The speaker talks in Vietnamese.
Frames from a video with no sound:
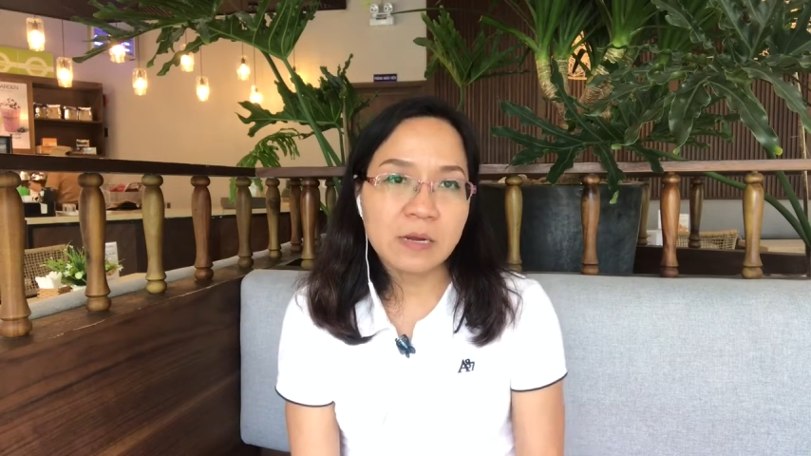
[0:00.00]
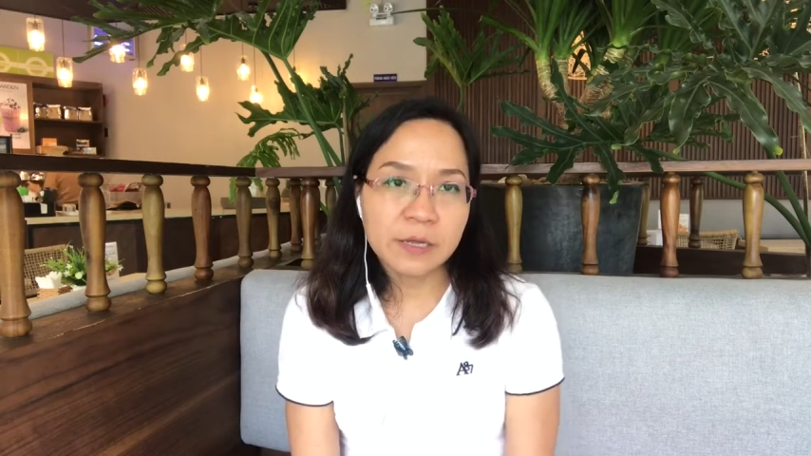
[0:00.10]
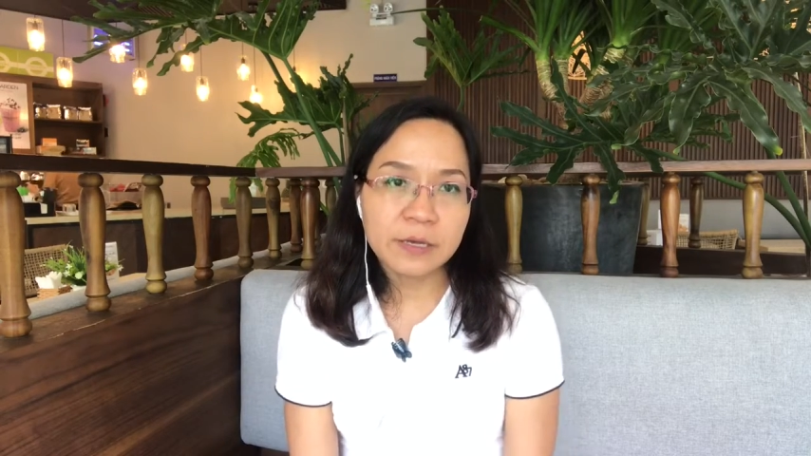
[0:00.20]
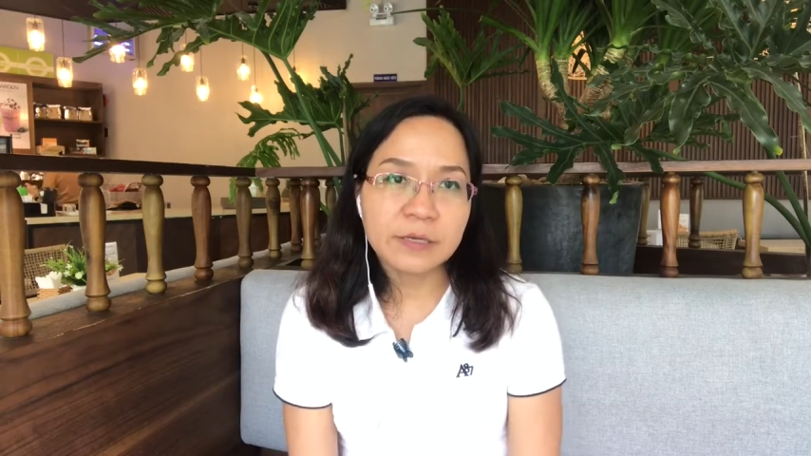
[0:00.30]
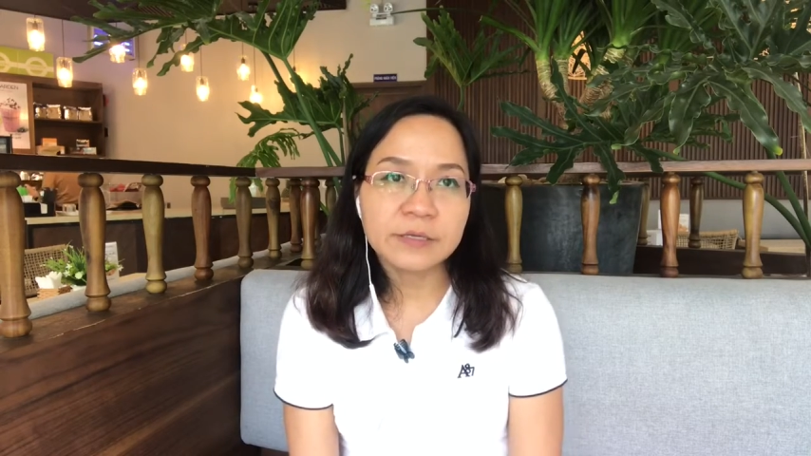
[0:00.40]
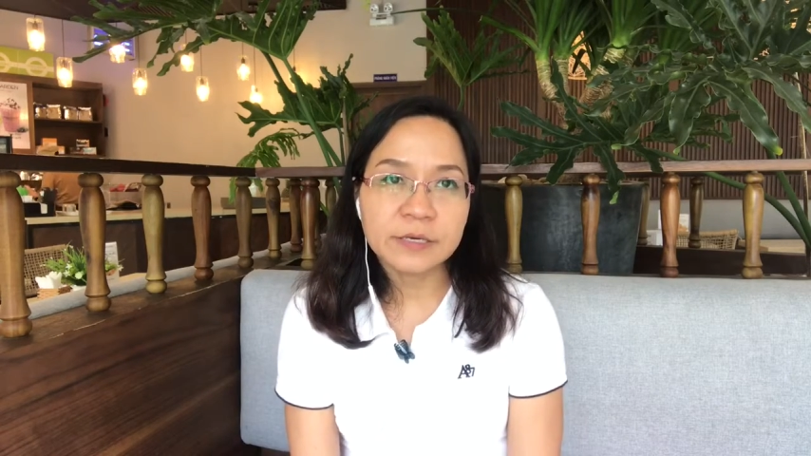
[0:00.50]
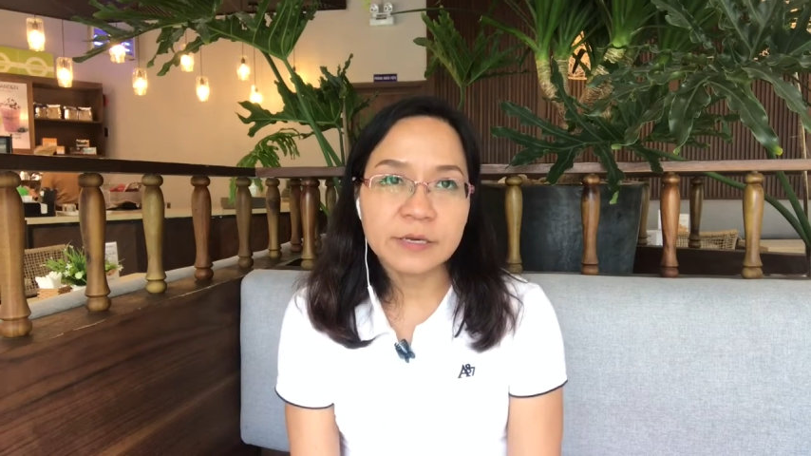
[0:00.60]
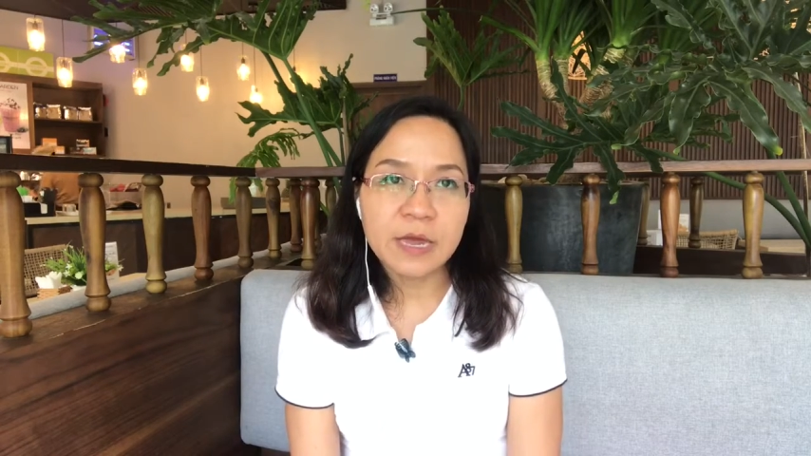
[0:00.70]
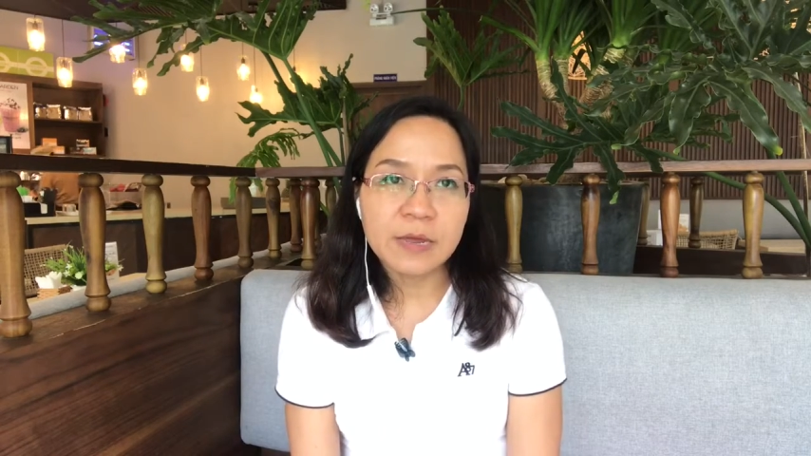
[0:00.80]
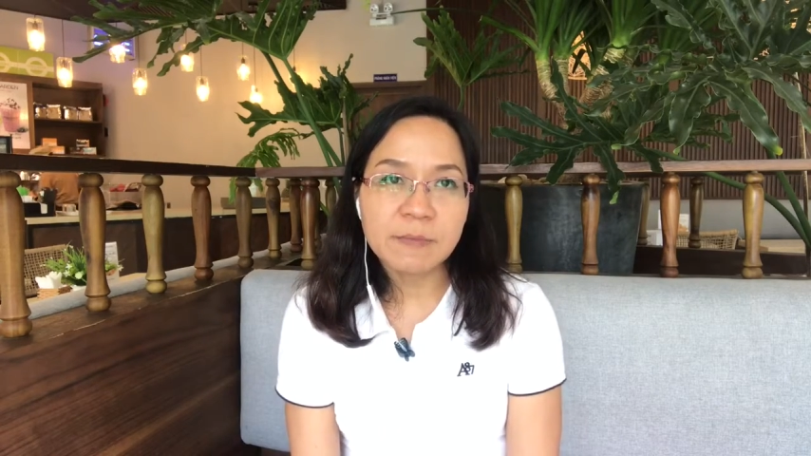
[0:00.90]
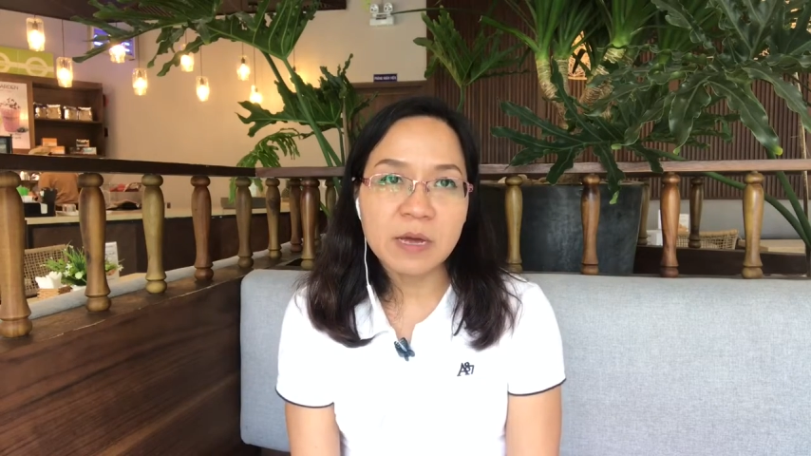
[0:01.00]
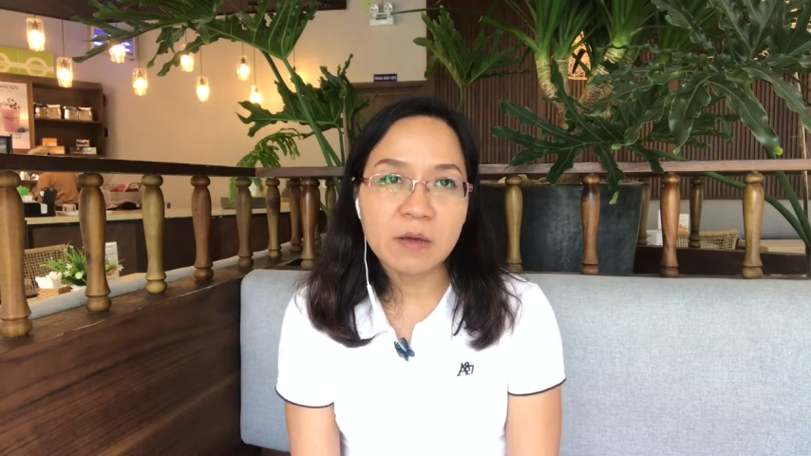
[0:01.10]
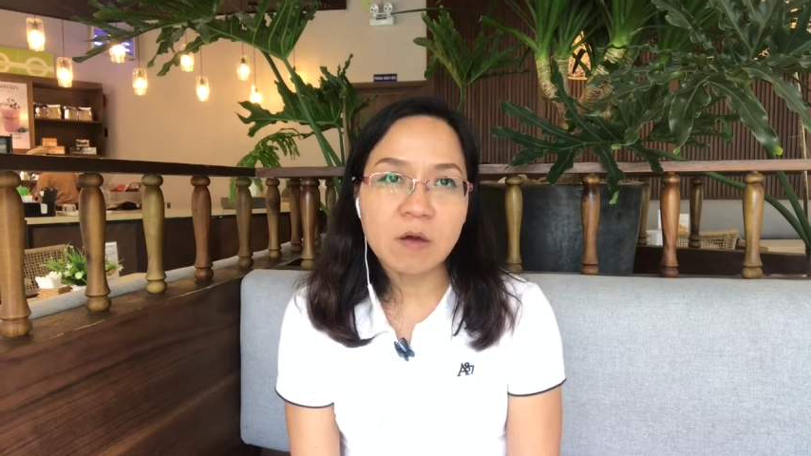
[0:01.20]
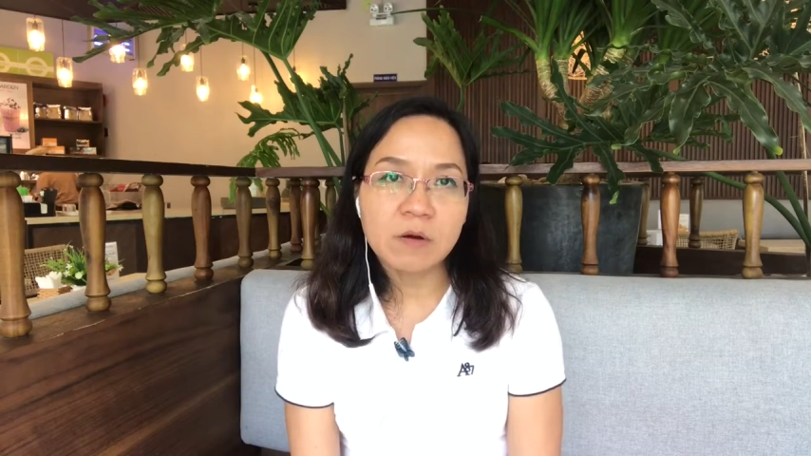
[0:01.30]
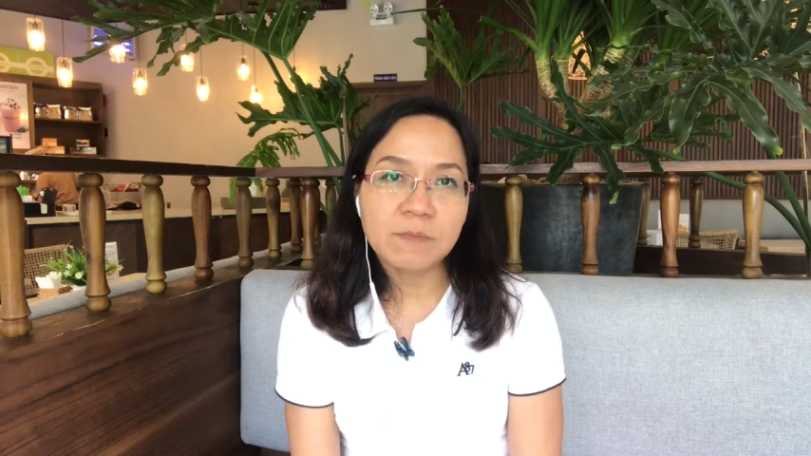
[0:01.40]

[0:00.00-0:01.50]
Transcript: liền các anh chị để mà có